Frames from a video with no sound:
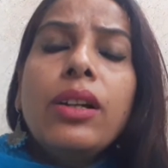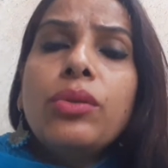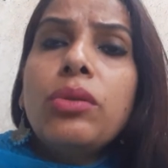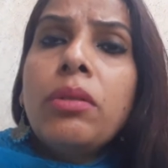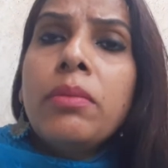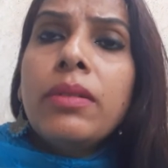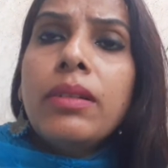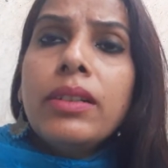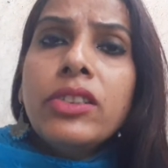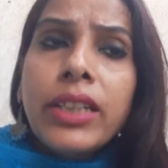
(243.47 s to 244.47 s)
जो हम
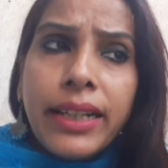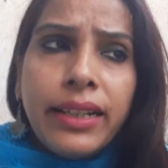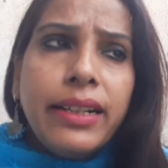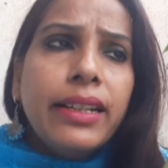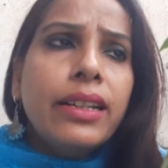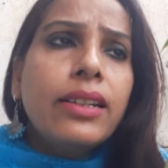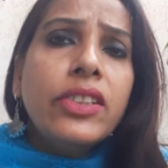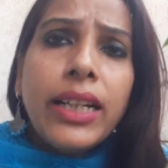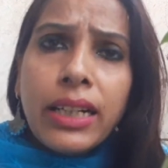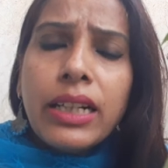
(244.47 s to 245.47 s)
शेडेड
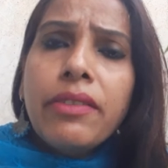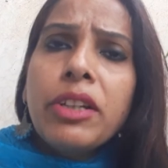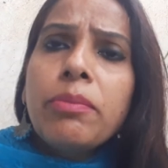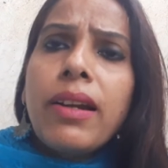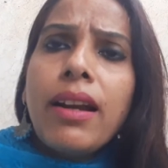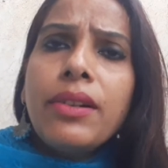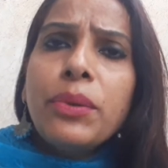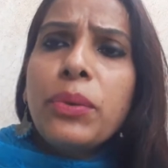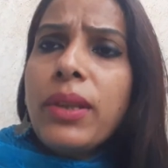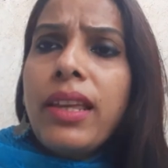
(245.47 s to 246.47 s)
शेड लविंग
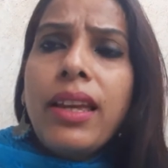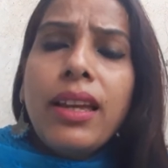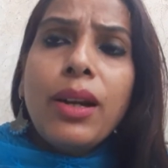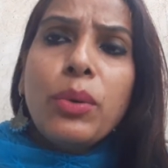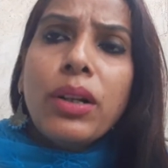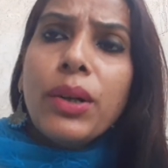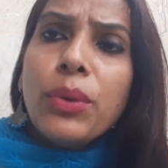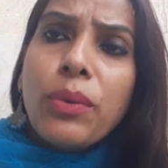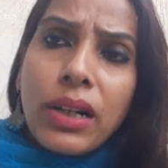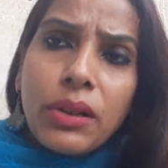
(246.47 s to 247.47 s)
प्लांट्स होते हैं उनका
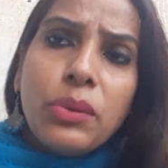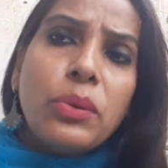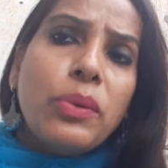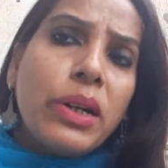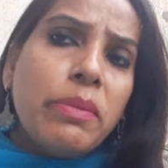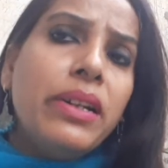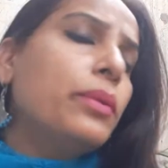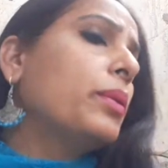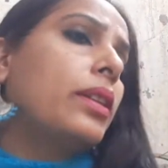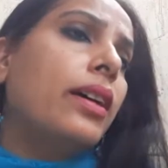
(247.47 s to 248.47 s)
जो वाटर रिक्वायरमेंट
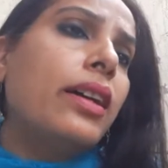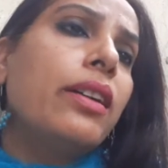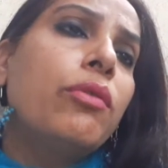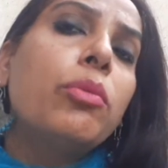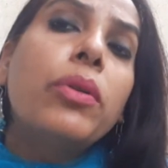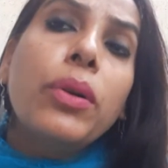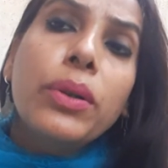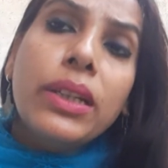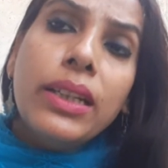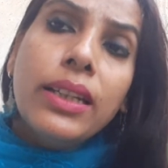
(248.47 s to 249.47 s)
होता है वो
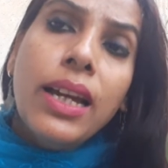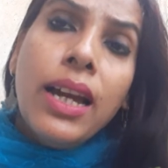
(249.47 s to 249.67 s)
बहुत ही